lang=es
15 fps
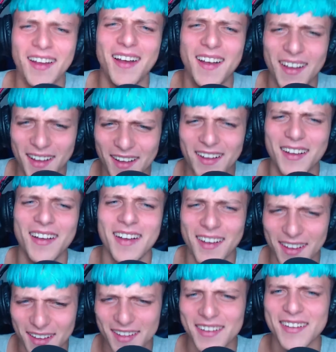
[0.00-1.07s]
sueños se
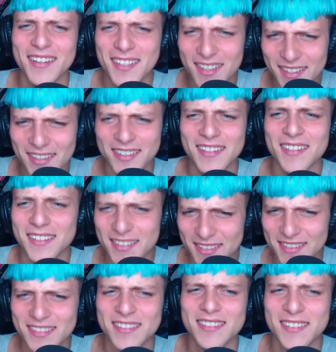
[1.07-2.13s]
cumplieron, compro lo que
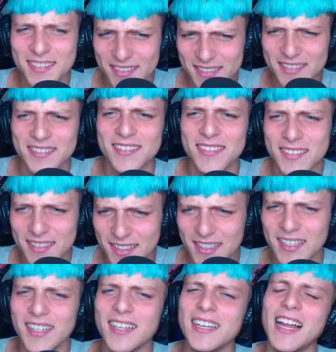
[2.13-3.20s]
quiero y tengo de
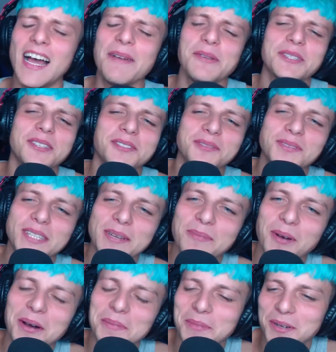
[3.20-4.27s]
todo. No, mira, esto es un
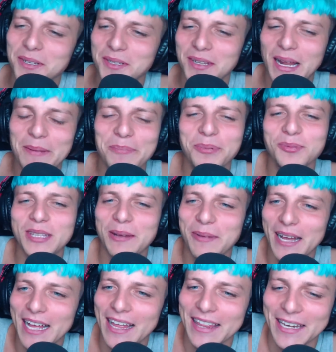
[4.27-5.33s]
temón, boludo. La puta
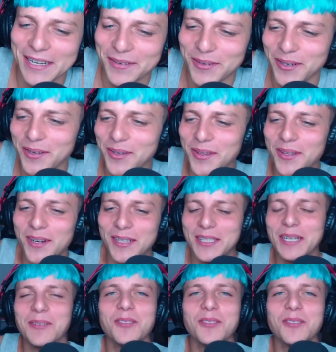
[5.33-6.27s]
madre, boludo. Tiene un